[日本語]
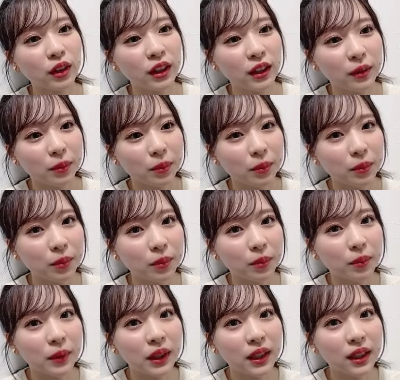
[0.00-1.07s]
に
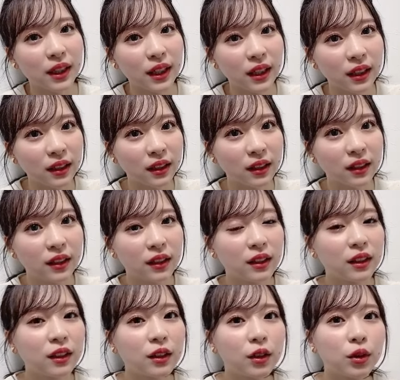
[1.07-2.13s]
毎回
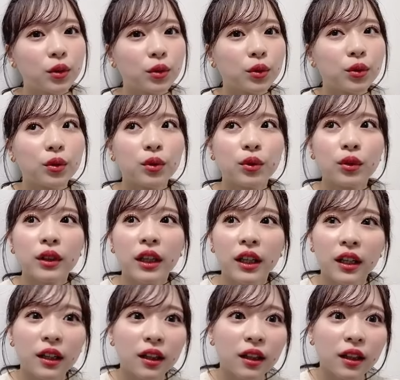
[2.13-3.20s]
怒涛
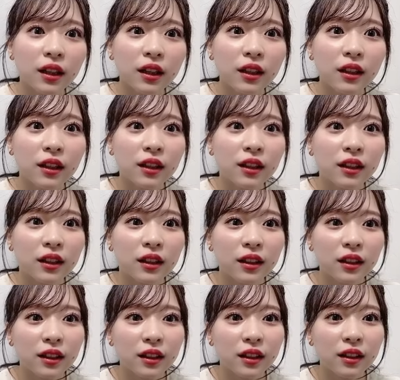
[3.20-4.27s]
な
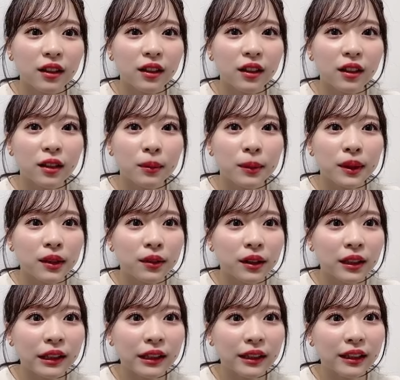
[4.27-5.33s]
日々で
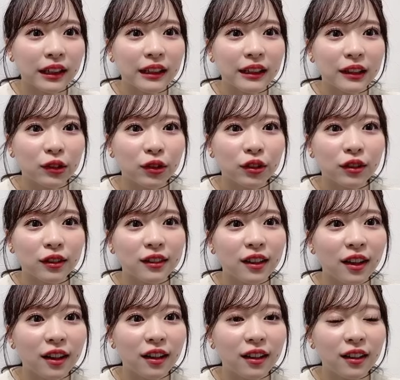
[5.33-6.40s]
はあったという
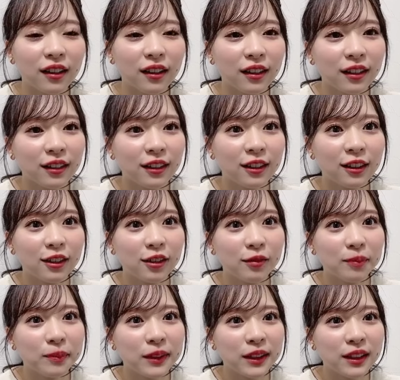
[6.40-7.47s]
か
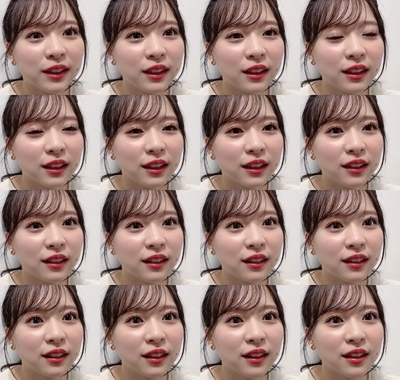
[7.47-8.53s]
みんなで
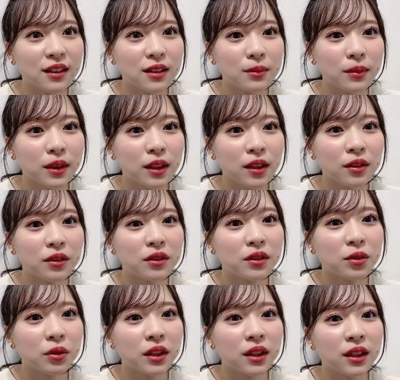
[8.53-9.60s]
集まれる
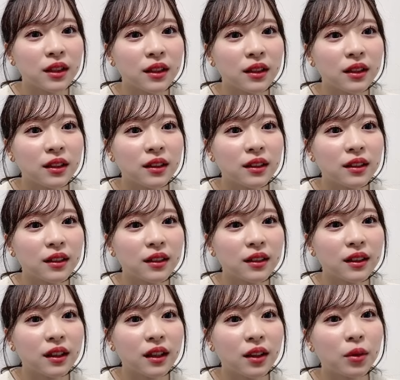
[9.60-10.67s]
時
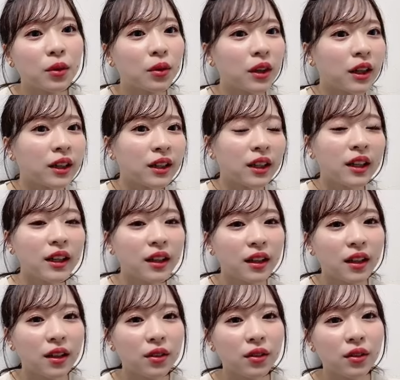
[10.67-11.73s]
がこう限られ
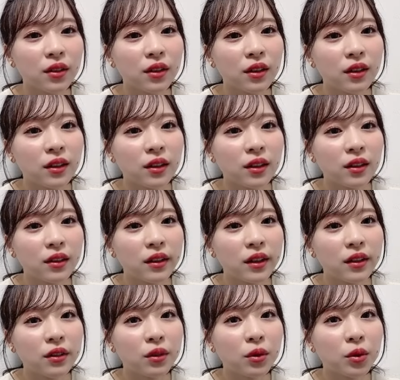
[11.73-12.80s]
てるって
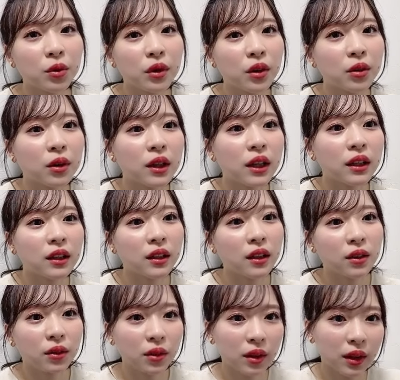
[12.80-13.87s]
いうことが多かっ
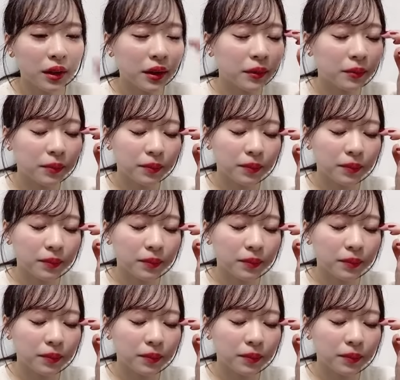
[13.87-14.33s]
たので